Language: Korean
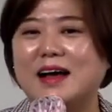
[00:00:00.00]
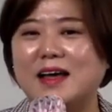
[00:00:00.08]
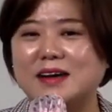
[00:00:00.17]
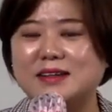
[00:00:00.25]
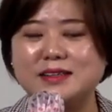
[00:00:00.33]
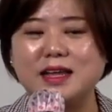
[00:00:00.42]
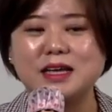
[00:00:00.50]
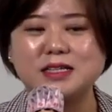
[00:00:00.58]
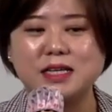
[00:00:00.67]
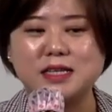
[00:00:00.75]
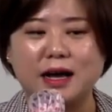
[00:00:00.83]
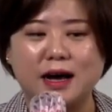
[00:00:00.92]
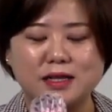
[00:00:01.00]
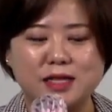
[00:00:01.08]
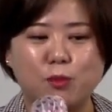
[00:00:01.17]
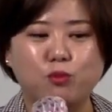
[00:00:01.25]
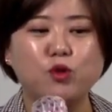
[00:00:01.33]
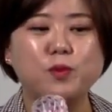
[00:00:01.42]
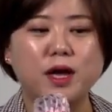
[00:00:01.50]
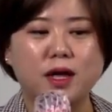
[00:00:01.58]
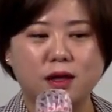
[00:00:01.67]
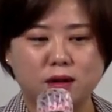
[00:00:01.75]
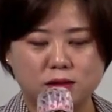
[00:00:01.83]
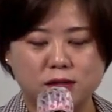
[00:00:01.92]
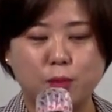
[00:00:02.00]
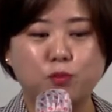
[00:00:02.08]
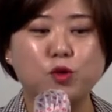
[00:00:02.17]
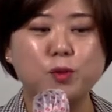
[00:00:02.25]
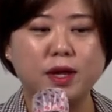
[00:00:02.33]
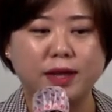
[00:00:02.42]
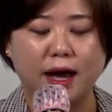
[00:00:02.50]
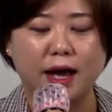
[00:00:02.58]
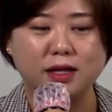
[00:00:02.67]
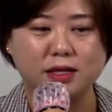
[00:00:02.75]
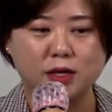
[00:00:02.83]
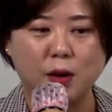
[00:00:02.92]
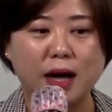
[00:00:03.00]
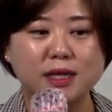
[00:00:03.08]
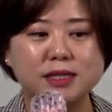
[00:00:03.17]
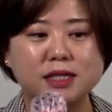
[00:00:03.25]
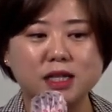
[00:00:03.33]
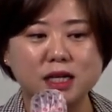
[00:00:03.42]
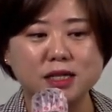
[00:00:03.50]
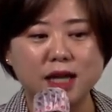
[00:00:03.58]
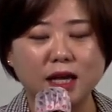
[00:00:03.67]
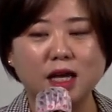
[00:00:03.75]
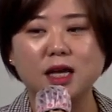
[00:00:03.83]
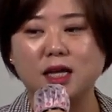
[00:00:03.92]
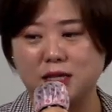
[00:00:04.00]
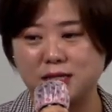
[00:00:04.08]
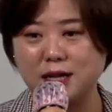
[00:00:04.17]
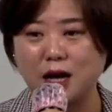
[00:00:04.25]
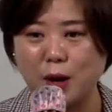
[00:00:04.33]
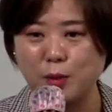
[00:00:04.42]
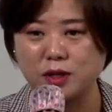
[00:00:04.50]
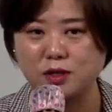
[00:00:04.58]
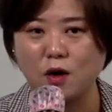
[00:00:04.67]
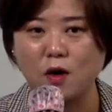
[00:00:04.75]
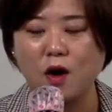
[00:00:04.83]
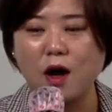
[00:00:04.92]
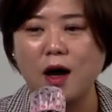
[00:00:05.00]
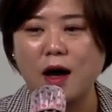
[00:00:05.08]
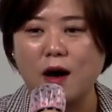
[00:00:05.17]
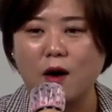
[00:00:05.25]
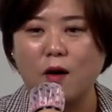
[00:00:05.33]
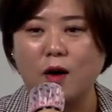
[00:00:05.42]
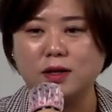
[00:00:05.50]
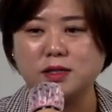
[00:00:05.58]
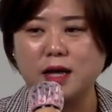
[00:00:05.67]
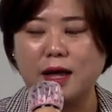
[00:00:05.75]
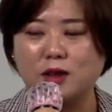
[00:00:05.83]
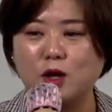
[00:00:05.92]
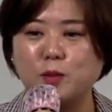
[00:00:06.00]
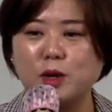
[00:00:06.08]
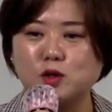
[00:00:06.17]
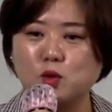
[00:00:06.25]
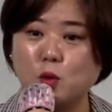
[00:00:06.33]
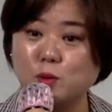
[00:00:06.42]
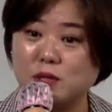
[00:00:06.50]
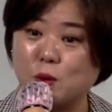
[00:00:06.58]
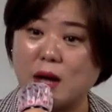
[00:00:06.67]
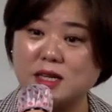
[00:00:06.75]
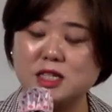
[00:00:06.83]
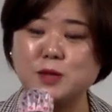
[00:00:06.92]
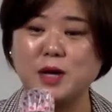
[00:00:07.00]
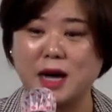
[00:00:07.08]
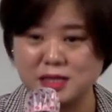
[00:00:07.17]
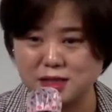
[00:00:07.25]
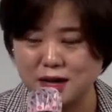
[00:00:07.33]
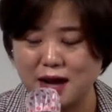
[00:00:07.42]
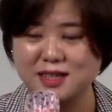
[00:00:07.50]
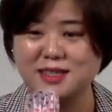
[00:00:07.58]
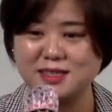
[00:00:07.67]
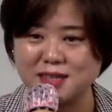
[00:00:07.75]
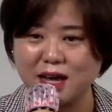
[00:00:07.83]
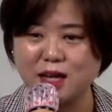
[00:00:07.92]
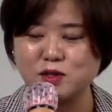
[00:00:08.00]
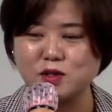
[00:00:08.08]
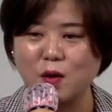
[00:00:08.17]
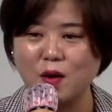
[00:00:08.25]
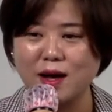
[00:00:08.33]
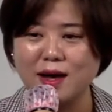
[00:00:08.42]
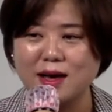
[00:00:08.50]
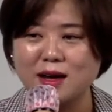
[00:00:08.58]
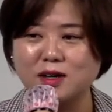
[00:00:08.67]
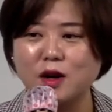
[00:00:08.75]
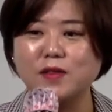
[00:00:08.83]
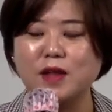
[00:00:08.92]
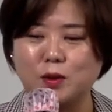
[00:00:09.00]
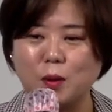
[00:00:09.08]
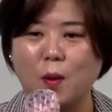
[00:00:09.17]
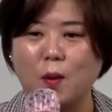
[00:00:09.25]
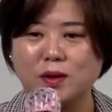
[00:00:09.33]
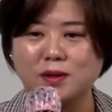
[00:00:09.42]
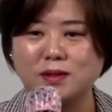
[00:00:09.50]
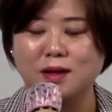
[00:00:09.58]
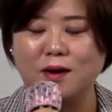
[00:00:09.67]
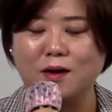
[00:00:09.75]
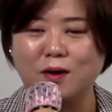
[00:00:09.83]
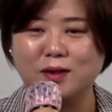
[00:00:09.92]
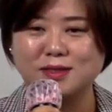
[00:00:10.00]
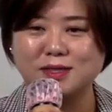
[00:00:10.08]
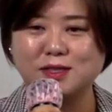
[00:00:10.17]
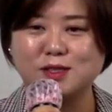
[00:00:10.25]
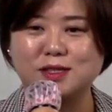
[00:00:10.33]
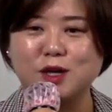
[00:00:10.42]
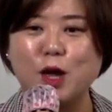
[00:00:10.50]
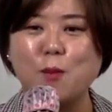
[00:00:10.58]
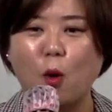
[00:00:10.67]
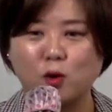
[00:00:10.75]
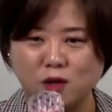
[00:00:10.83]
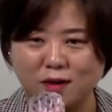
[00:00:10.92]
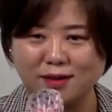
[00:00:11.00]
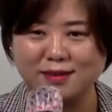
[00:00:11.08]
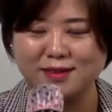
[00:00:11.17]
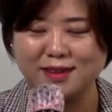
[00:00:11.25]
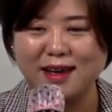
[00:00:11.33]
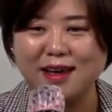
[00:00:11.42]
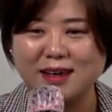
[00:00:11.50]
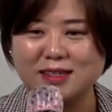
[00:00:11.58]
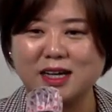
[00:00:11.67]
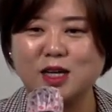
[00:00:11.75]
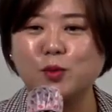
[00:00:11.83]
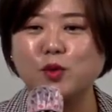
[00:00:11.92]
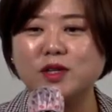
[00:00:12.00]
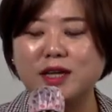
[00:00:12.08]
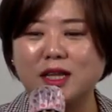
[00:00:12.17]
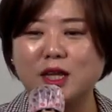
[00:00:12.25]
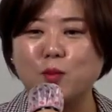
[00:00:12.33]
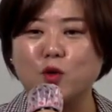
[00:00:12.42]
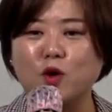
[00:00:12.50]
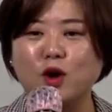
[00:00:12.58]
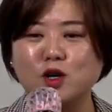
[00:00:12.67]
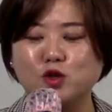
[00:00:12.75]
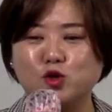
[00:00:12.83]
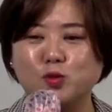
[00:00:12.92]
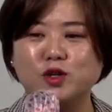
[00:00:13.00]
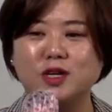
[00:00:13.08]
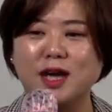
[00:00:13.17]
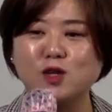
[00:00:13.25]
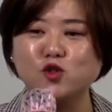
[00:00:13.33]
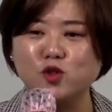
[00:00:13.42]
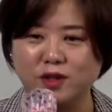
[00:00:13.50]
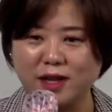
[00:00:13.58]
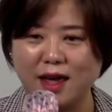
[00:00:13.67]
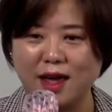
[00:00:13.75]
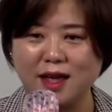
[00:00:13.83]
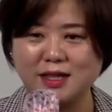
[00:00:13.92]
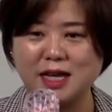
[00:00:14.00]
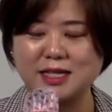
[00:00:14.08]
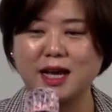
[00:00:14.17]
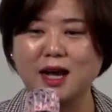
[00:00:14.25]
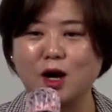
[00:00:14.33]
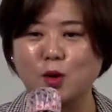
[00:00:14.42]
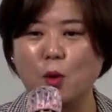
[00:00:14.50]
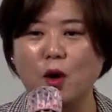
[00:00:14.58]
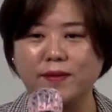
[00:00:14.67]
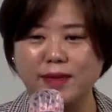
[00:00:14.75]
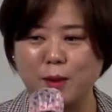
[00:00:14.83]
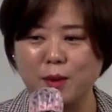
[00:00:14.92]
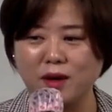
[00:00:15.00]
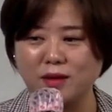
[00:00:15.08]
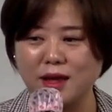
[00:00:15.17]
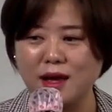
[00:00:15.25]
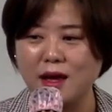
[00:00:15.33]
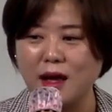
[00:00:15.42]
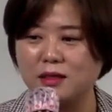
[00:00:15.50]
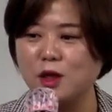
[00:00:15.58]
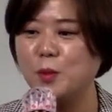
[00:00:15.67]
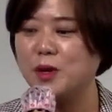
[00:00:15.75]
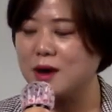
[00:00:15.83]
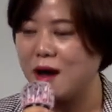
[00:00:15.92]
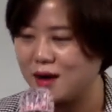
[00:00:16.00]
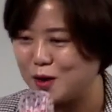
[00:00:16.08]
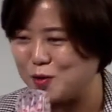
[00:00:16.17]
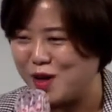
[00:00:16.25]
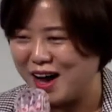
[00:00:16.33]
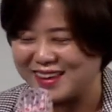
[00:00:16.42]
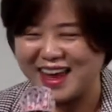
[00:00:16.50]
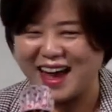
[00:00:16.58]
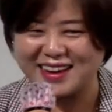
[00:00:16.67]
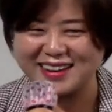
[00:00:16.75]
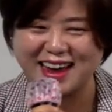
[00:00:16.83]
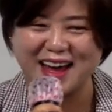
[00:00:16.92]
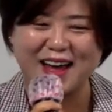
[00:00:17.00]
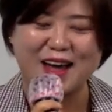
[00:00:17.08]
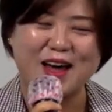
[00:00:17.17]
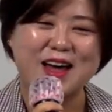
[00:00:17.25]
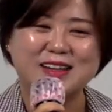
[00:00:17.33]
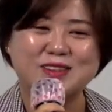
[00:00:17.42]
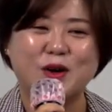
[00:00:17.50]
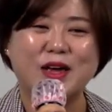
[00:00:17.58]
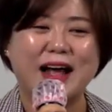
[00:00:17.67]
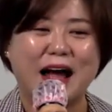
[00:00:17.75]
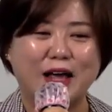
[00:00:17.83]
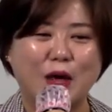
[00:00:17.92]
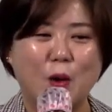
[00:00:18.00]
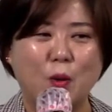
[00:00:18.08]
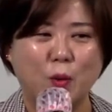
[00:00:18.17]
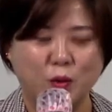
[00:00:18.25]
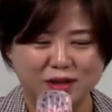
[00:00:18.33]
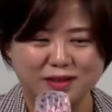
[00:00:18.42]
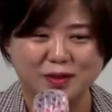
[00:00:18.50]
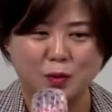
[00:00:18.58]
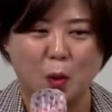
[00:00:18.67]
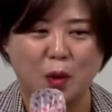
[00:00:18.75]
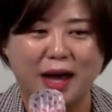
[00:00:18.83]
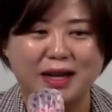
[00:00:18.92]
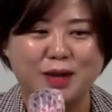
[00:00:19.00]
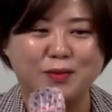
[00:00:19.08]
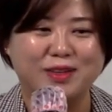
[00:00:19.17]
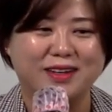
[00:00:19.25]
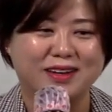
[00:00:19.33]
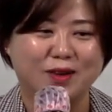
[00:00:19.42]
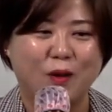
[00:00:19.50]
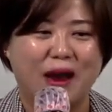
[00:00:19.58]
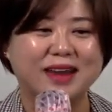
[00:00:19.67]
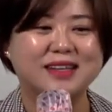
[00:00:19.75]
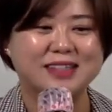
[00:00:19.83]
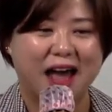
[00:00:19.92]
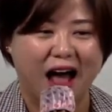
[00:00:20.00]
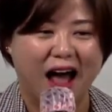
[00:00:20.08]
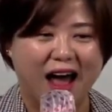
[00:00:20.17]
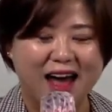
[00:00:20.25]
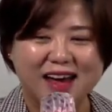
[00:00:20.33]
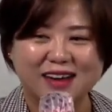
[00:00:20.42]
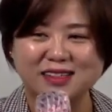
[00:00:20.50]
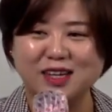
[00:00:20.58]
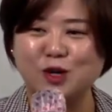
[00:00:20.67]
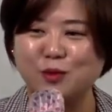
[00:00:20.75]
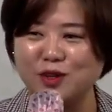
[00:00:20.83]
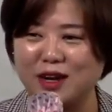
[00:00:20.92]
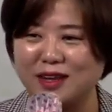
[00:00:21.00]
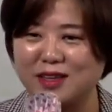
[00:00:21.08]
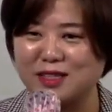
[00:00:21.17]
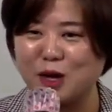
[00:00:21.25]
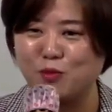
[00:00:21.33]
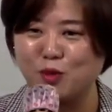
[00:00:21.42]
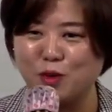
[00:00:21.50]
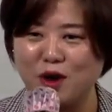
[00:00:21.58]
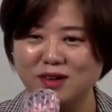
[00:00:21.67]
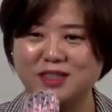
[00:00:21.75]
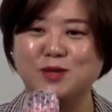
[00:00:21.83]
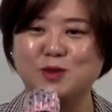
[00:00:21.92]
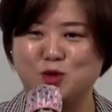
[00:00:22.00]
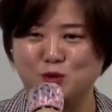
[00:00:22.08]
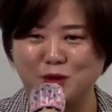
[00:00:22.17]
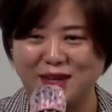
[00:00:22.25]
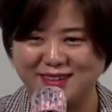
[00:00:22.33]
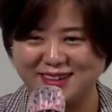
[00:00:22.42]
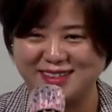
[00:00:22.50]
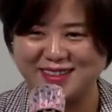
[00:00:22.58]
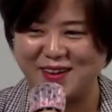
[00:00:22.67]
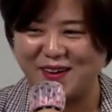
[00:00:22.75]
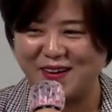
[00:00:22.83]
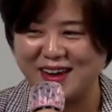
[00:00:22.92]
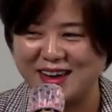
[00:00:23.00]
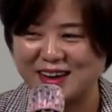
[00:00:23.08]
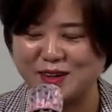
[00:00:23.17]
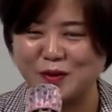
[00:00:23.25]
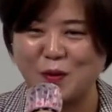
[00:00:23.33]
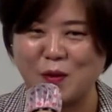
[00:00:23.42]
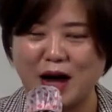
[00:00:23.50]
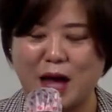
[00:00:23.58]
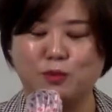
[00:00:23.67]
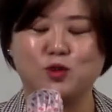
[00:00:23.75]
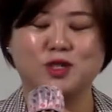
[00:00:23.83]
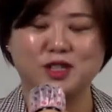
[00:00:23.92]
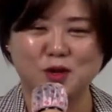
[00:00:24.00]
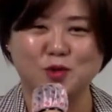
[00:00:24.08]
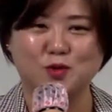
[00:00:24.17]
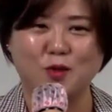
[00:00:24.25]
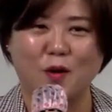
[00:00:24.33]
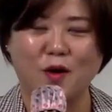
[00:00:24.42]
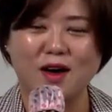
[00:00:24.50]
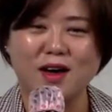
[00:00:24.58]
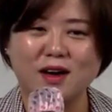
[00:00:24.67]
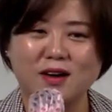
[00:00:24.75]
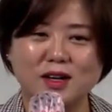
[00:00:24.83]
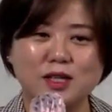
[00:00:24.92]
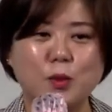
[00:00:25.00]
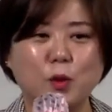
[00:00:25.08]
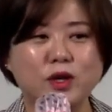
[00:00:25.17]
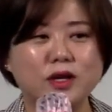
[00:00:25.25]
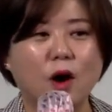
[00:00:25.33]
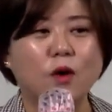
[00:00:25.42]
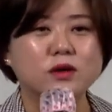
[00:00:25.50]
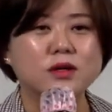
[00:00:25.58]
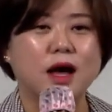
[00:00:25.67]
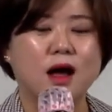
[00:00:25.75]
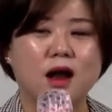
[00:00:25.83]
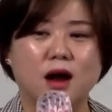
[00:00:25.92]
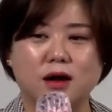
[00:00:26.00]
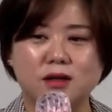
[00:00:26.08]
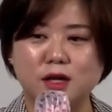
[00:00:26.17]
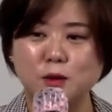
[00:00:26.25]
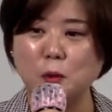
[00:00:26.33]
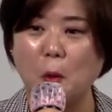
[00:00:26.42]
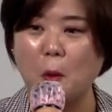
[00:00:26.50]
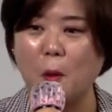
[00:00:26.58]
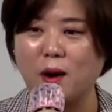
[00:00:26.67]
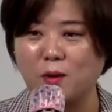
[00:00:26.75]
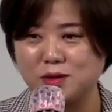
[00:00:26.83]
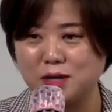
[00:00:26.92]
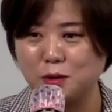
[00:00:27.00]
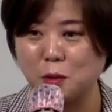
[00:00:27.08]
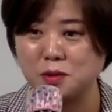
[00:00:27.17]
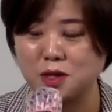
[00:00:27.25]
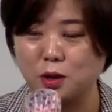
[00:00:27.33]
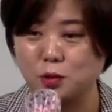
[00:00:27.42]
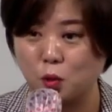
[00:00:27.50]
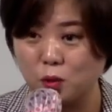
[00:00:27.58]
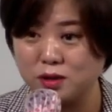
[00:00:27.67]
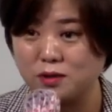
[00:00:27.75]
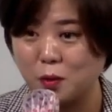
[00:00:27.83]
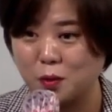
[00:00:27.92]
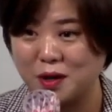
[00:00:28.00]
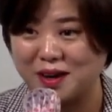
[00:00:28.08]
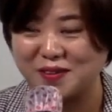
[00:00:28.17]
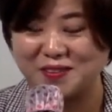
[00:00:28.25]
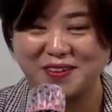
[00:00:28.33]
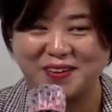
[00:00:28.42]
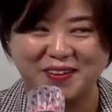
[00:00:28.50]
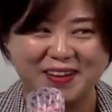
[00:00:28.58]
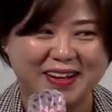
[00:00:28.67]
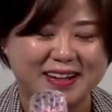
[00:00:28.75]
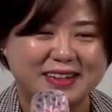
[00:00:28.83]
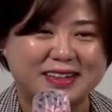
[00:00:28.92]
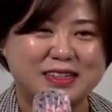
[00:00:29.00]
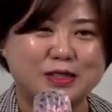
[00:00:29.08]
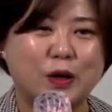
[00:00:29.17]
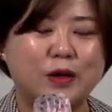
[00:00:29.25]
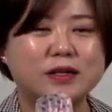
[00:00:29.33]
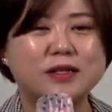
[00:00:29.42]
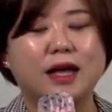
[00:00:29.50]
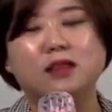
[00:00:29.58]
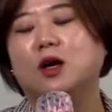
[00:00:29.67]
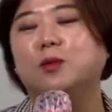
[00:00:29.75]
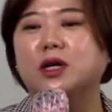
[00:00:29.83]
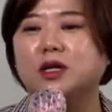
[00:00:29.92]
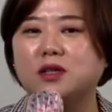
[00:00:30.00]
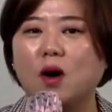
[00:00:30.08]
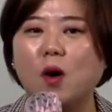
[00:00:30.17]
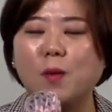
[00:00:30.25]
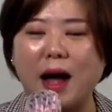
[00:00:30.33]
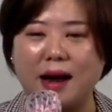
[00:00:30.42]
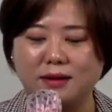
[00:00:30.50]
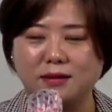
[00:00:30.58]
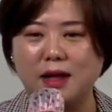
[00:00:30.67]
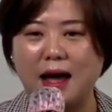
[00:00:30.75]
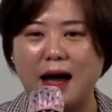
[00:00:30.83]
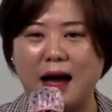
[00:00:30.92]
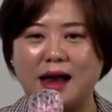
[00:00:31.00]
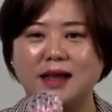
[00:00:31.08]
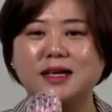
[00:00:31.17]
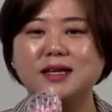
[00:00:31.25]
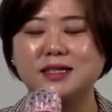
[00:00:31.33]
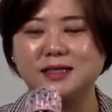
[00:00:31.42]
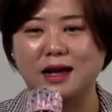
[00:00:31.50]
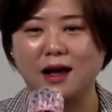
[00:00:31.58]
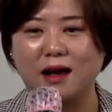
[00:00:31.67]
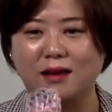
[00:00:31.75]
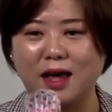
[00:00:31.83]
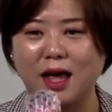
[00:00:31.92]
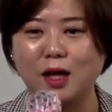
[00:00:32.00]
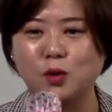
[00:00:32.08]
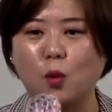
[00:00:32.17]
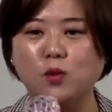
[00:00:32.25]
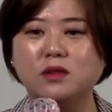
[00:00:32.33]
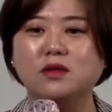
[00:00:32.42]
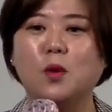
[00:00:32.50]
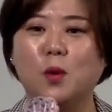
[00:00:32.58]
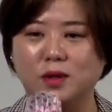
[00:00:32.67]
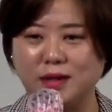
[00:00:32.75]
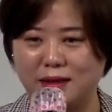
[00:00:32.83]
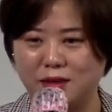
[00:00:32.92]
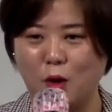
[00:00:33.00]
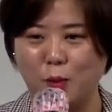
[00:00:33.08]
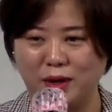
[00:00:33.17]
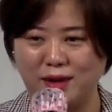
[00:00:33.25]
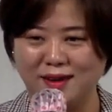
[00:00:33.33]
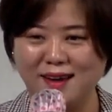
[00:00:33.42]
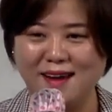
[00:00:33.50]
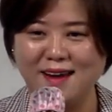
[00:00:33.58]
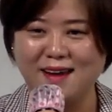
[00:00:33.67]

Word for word: 예, 그때 이제 제가 제품에, 제품에 대한 이제 확신이 생기기 시작하면서, 어, 이제 애터미에 조금씩 관심이 가, 기 시작했죠. 그런데도, 어, 저의 목적은 이제 그분들한테 물건을 주문을 해주는데 제 생각은 뭐였냐면 에테미를 하기 위한 게 아니라 저희 가게에 오는 고객님들 관리차 그래서 그분들한테 제품을 열심히 주문해 드렸어요. 그리고 가입도 시켜주고 그러다 보니까 어느 날 띵동 하고 제 통장에 돈이 들어오더라고요. 그래서 저는 에터미를 처음 알, 알기 시작한 게 돈 들어오는 애터미.